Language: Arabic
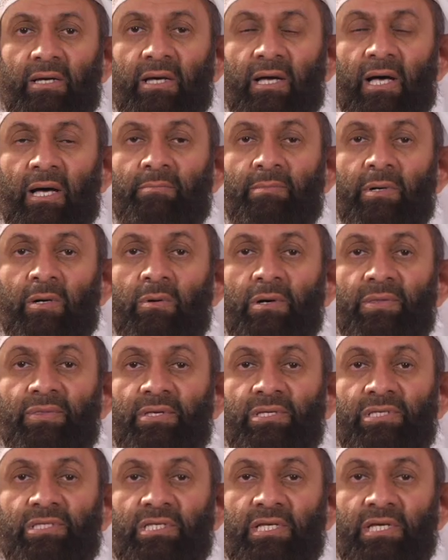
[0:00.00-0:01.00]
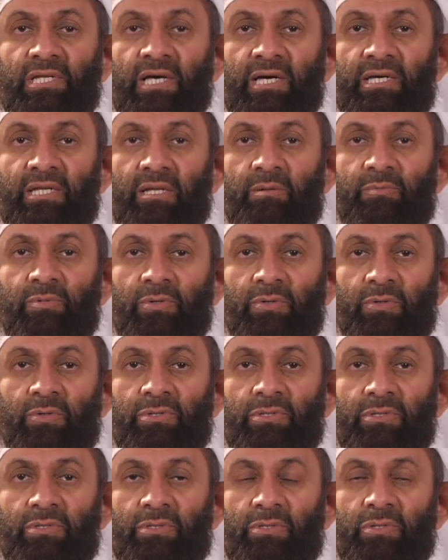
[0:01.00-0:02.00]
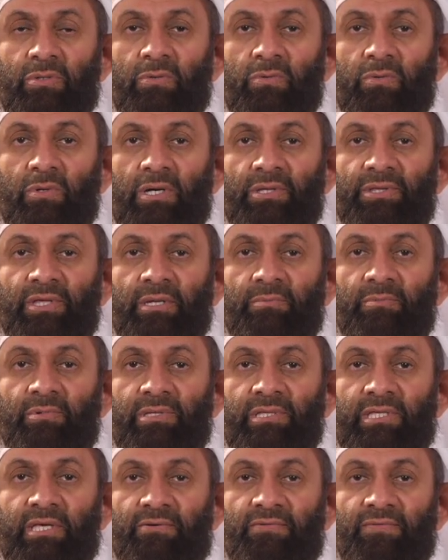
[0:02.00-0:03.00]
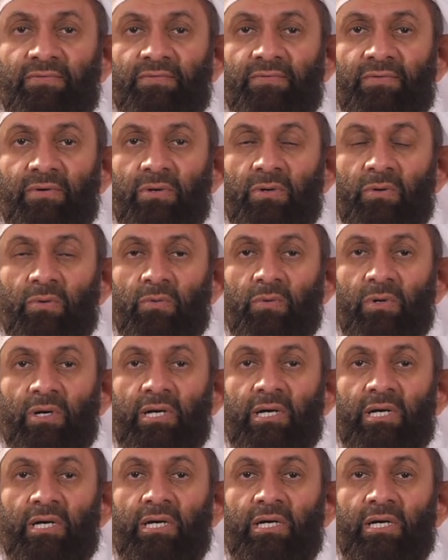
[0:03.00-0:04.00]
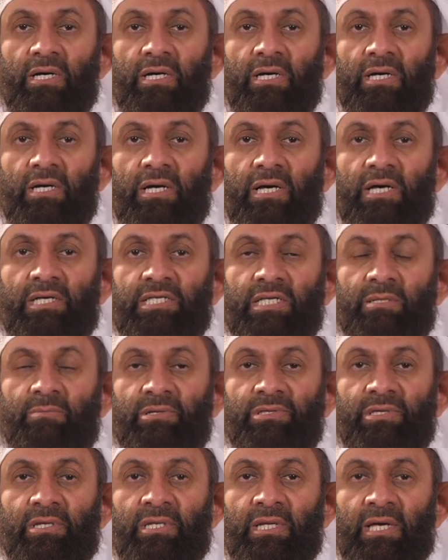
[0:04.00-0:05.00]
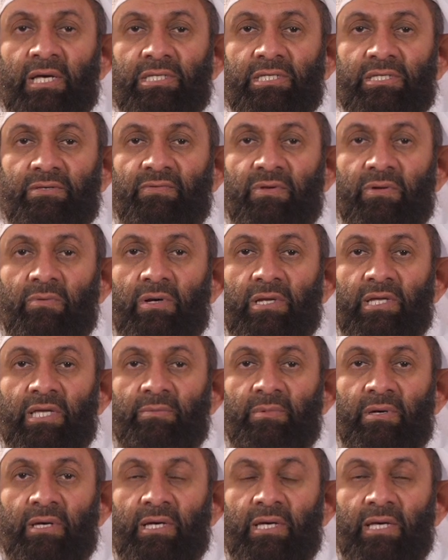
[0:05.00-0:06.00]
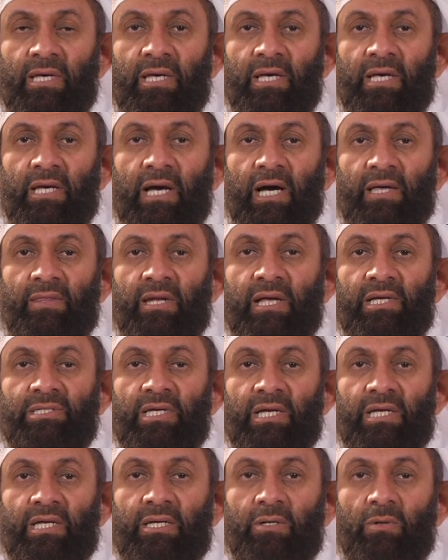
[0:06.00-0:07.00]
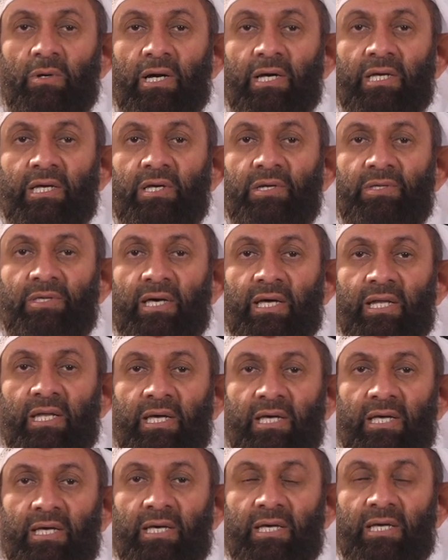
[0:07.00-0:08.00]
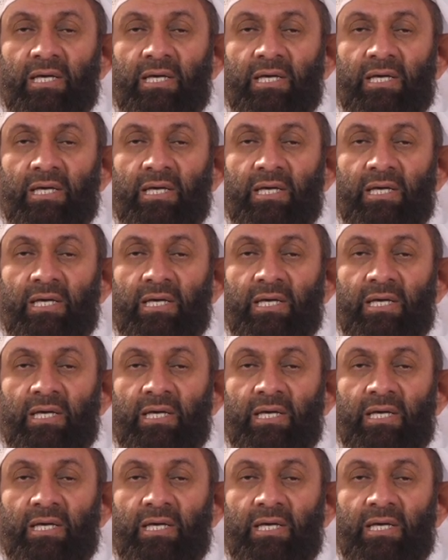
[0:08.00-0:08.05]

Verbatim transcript: اما وضع الزينه على البيوت وضرب الدف وعزيمه الناس في الوليمه هذا لا شك يؤكد على